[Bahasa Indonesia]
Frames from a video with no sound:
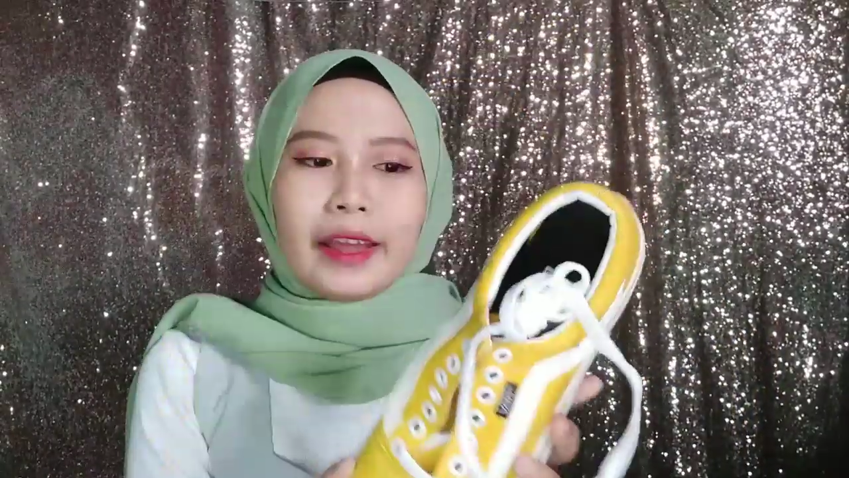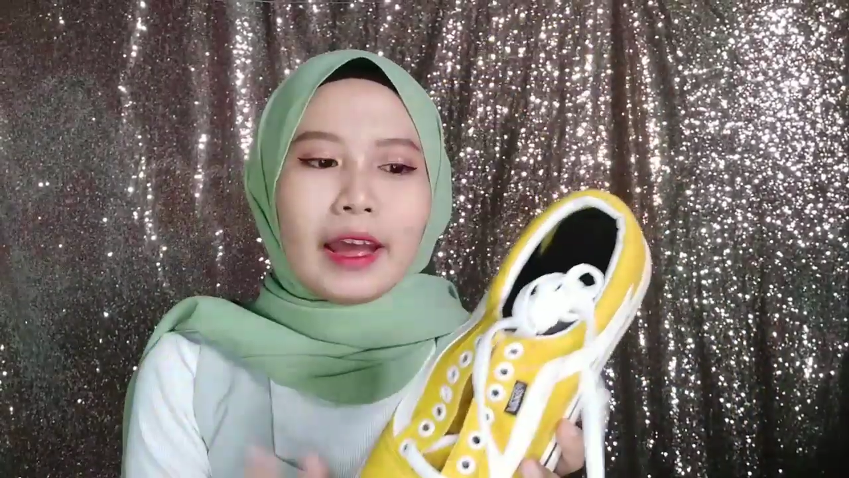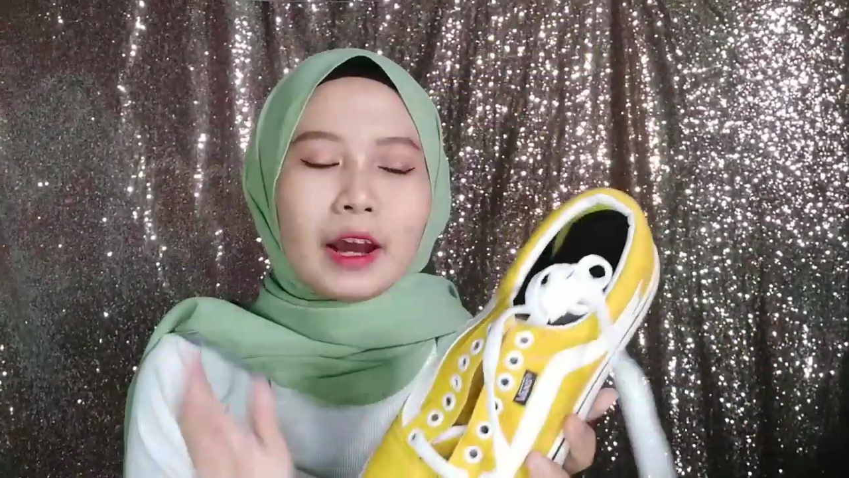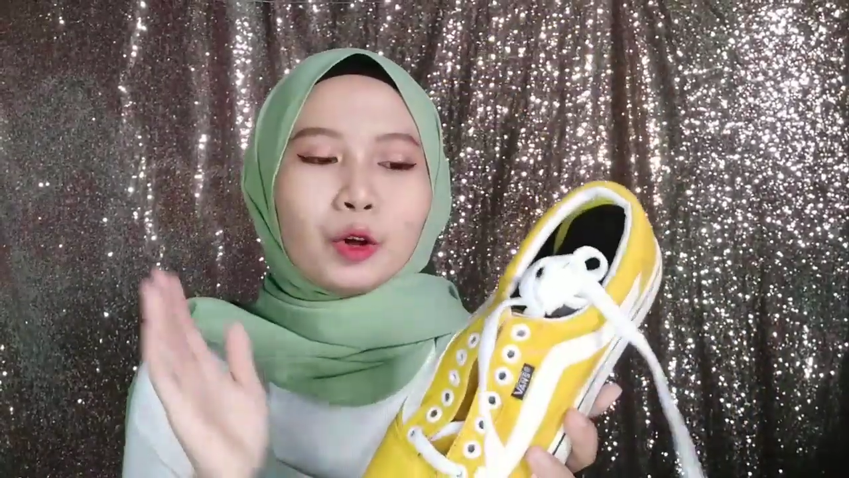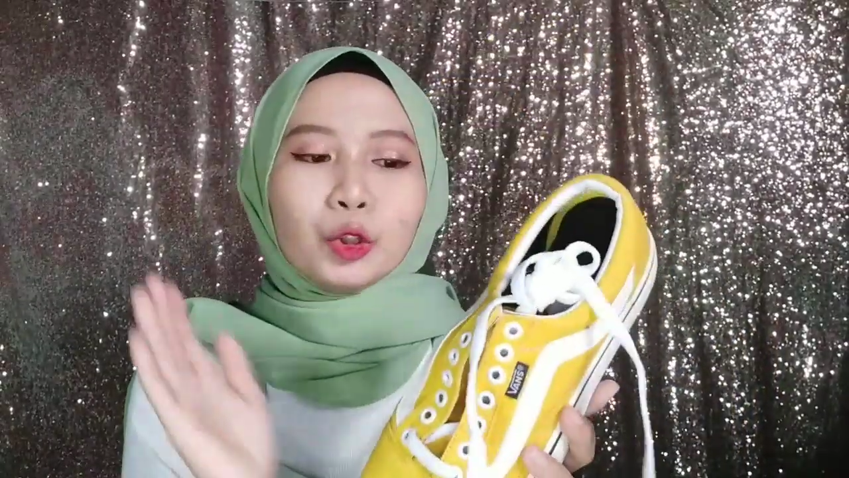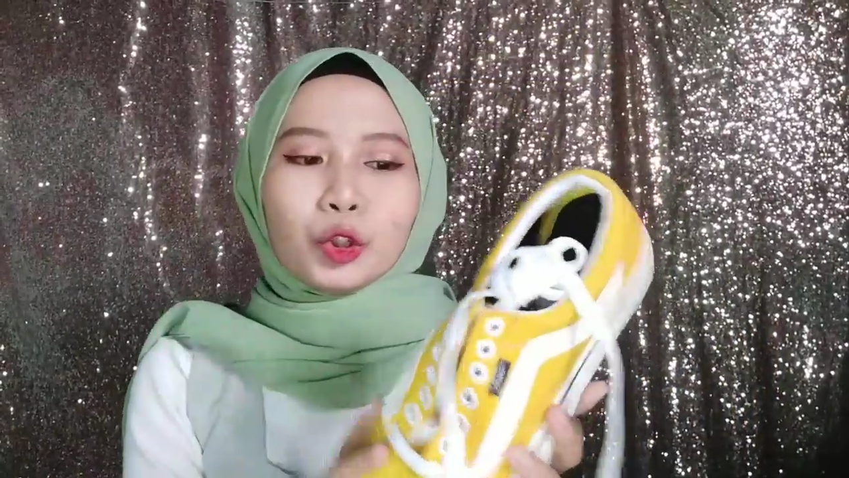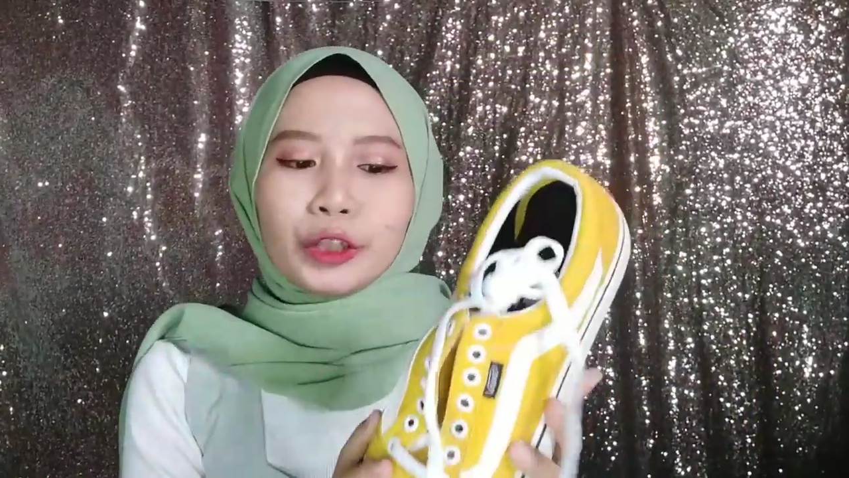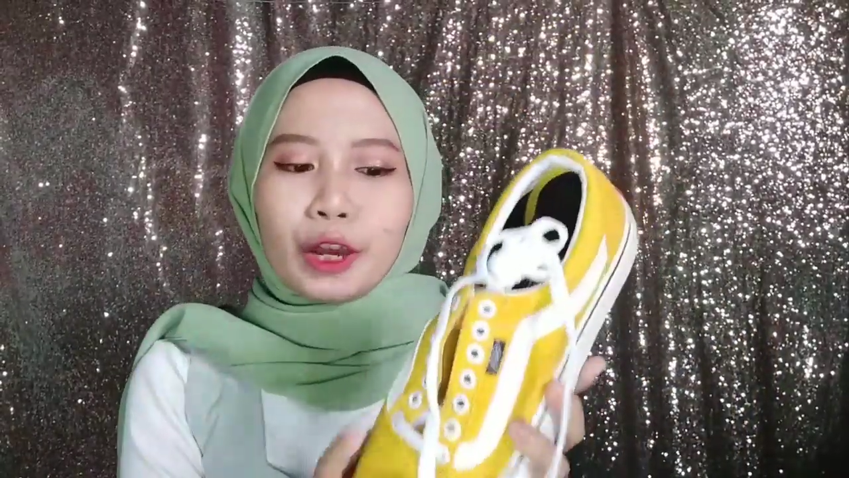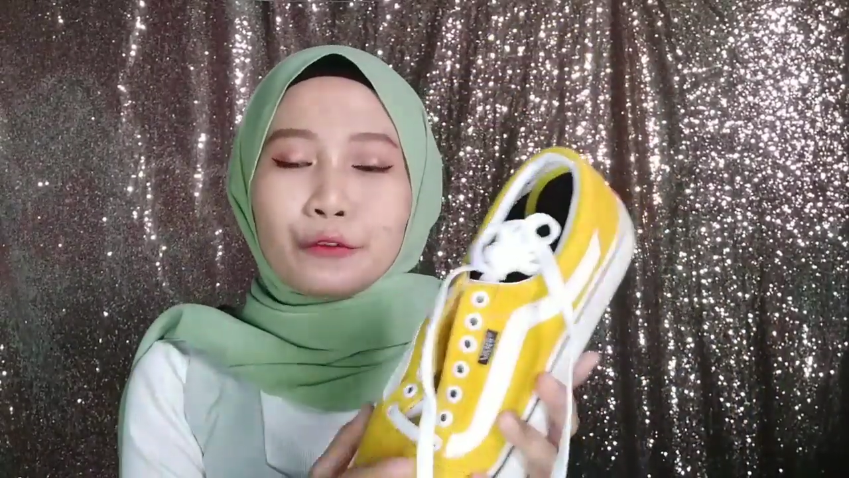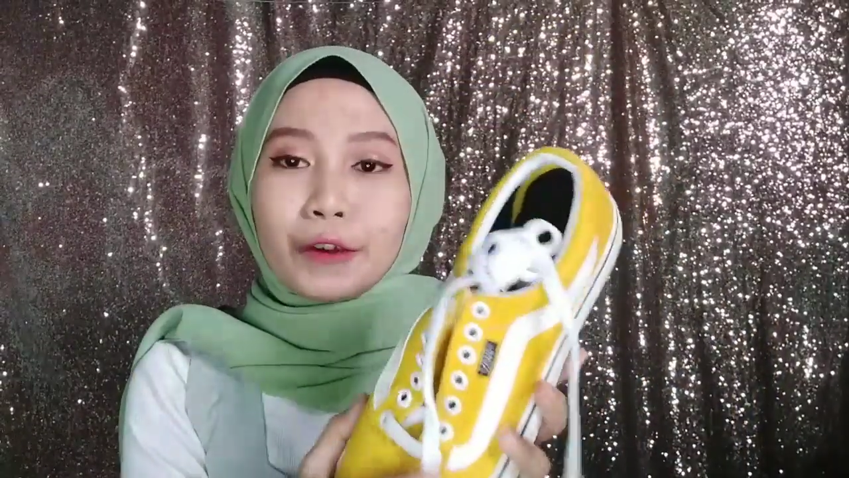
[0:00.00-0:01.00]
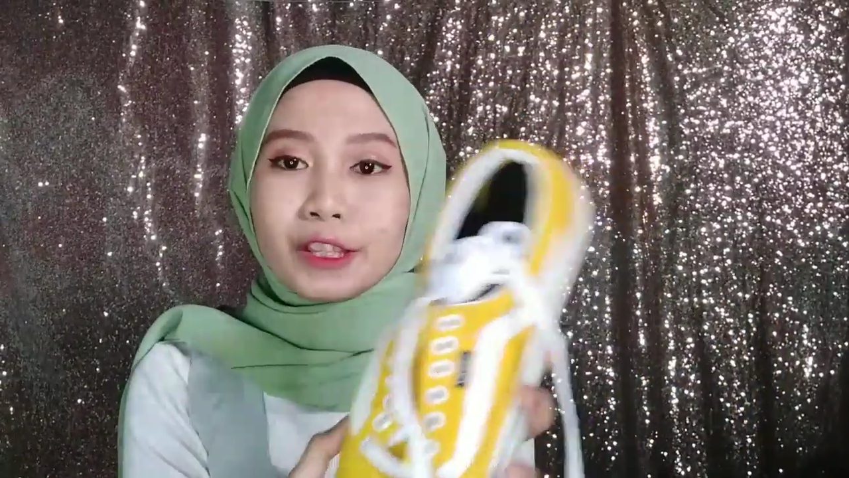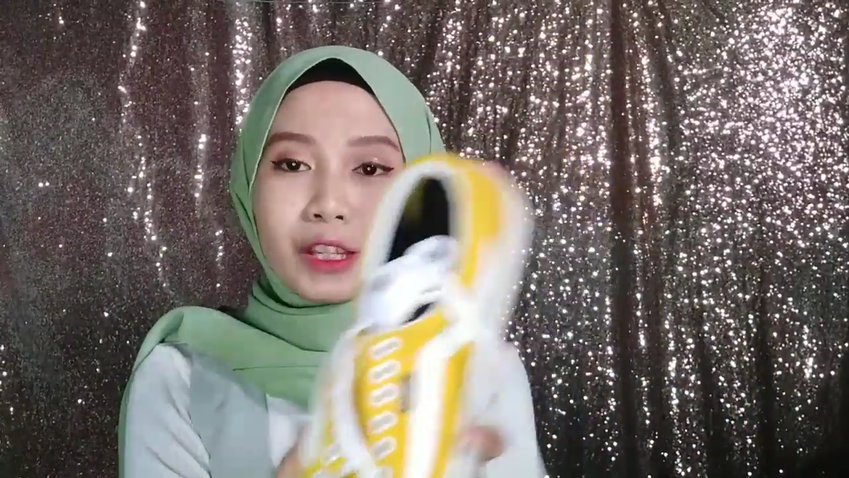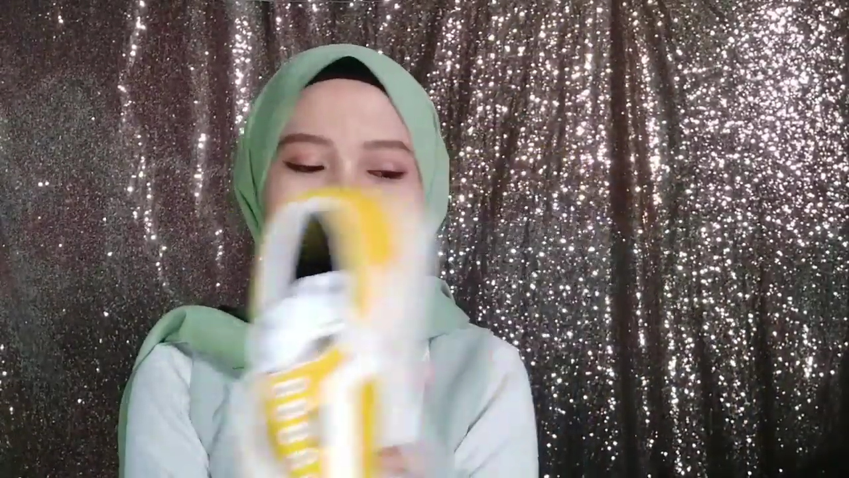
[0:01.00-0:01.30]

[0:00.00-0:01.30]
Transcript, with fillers: Nah, untuk yang fans